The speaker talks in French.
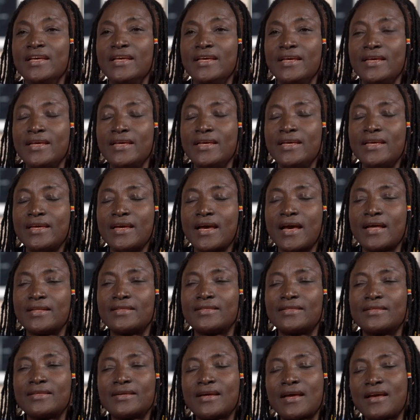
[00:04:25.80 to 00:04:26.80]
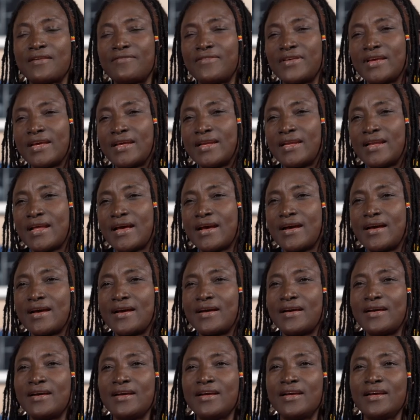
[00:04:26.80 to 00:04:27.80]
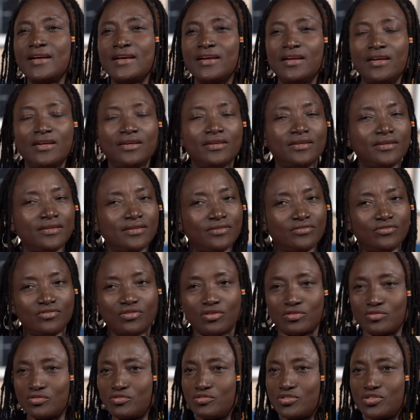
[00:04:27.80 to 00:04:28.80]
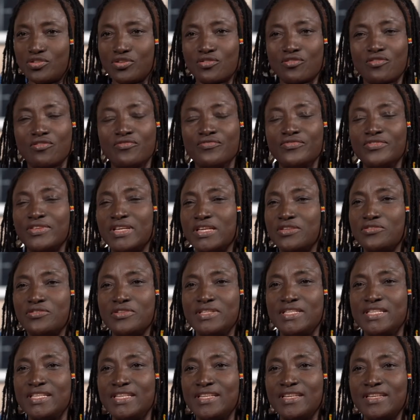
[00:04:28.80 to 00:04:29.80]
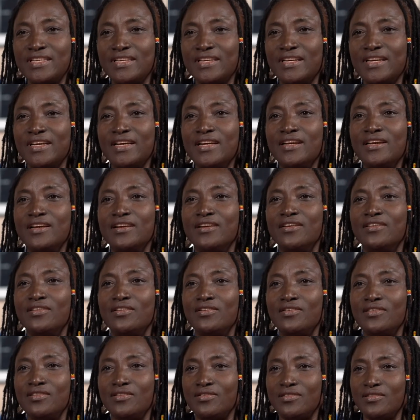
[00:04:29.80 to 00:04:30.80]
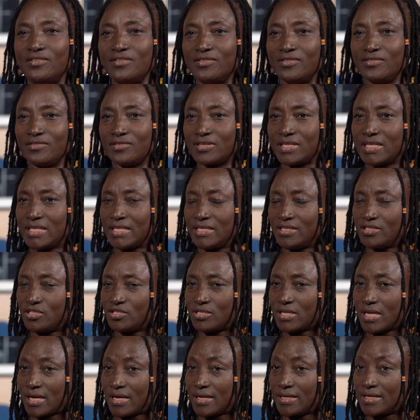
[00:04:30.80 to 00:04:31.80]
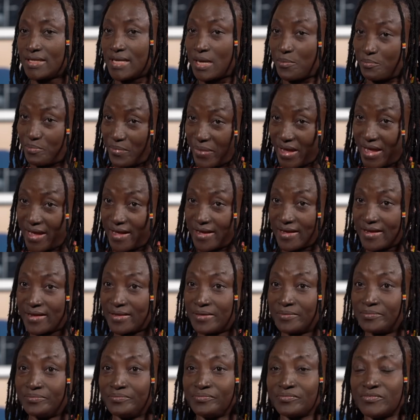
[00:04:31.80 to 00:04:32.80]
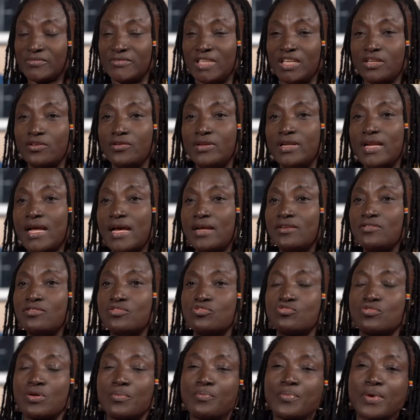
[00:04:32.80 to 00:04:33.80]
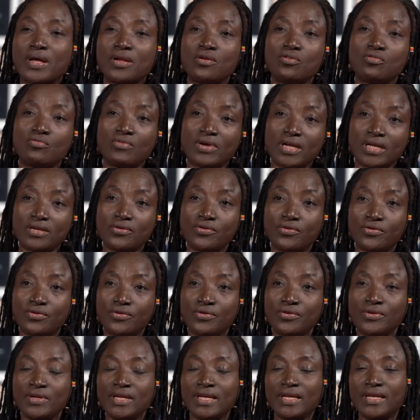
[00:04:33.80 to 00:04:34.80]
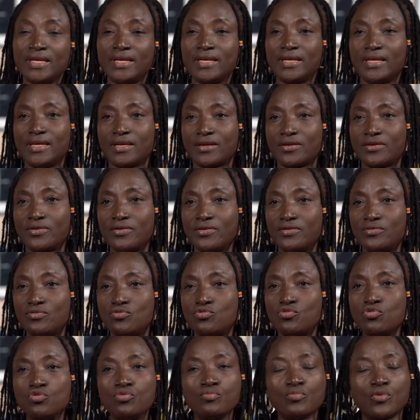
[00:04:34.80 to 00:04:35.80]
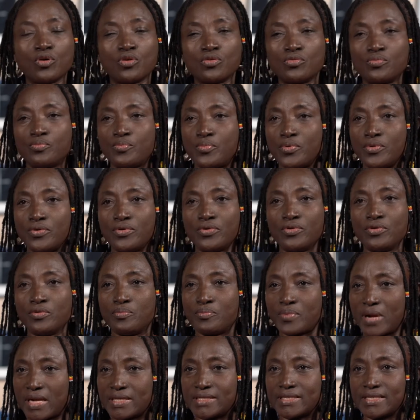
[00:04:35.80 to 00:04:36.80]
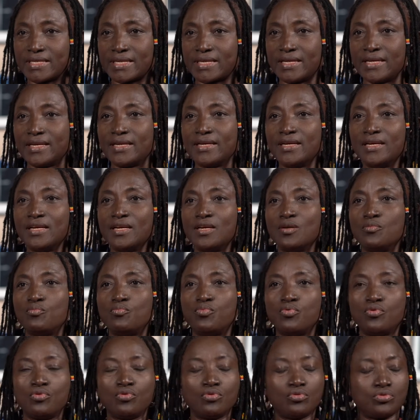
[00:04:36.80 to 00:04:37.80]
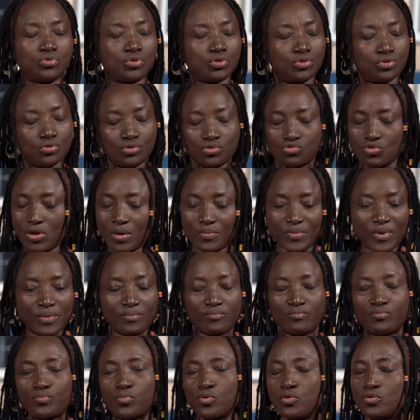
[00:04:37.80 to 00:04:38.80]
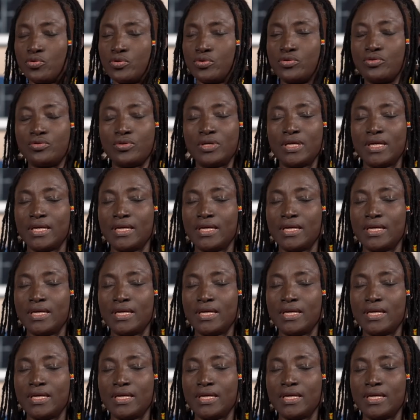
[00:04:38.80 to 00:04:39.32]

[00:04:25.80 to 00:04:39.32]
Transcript: et à travers l'art, dans tout ce qu'on vient de dire, euh, qu'ils s'en emparent et que l'art ne soit pas loin d'eux et que tout le monde peut le pratiquer pour soi-même, pour... Euh,